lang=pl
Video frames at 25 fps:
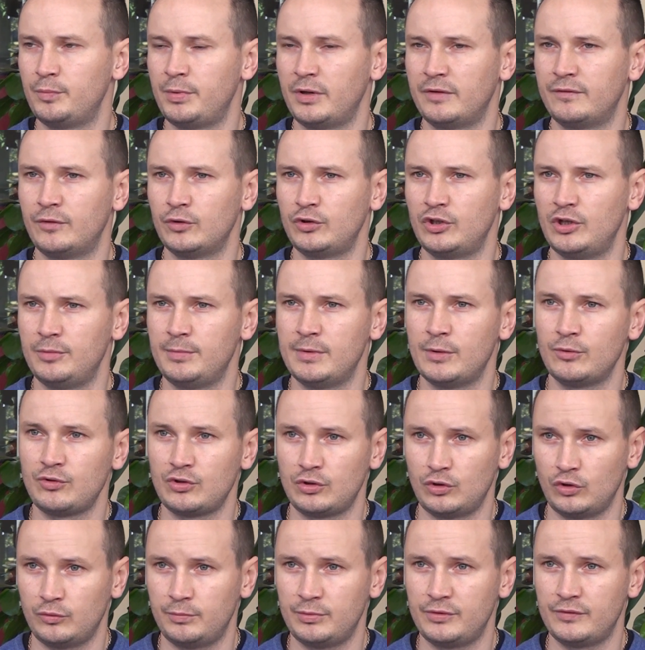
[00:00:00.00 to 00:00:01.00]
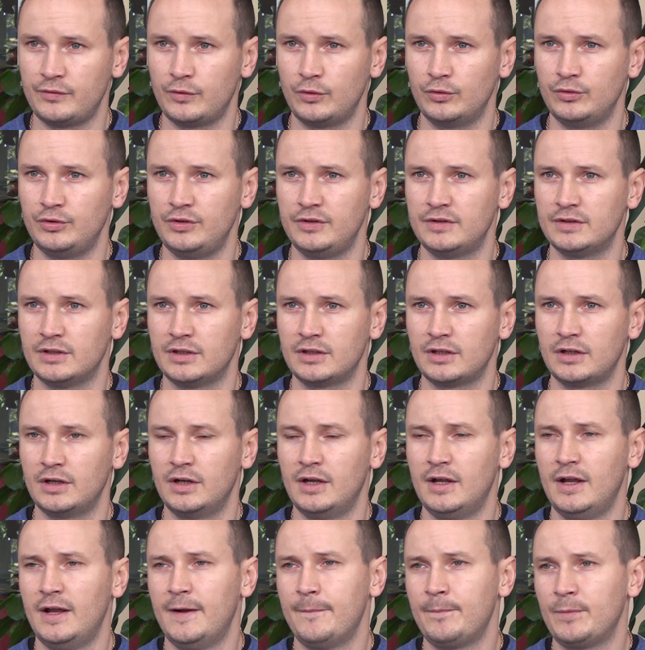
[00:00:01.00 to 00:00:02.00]
Pierwotnie miało się to odbyć w Chłonicach,
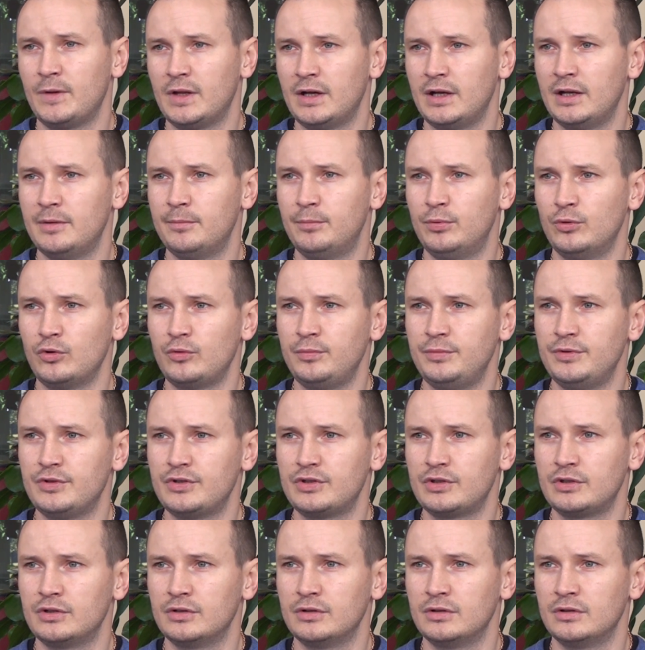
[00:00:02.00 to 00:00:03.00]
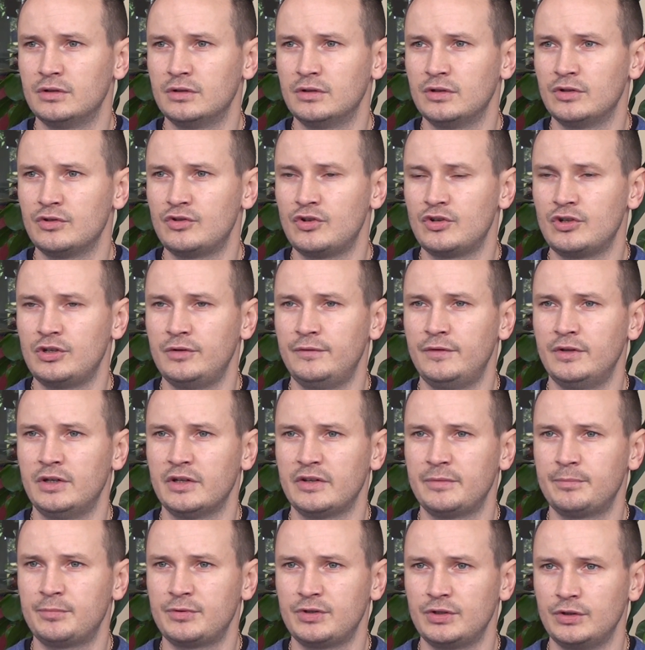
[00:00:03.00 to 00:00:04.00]
no ale burmistrz e, życzliwie
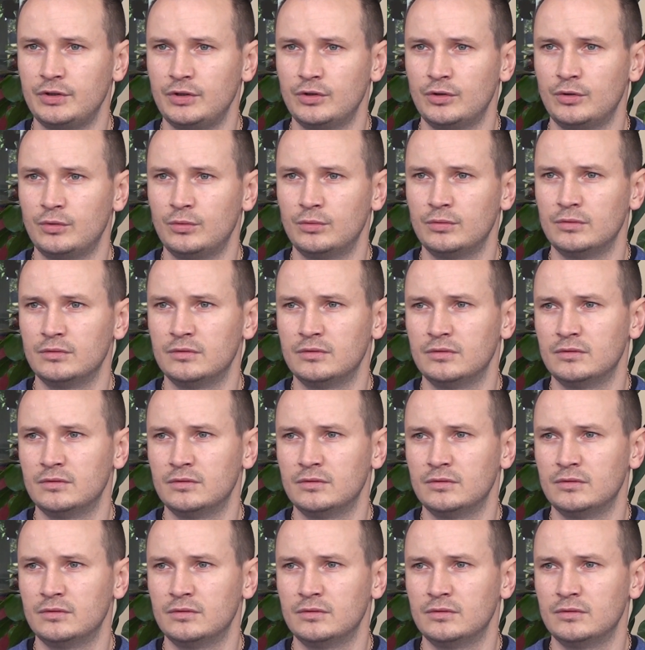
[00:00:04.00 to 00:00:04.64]
nas przyjął.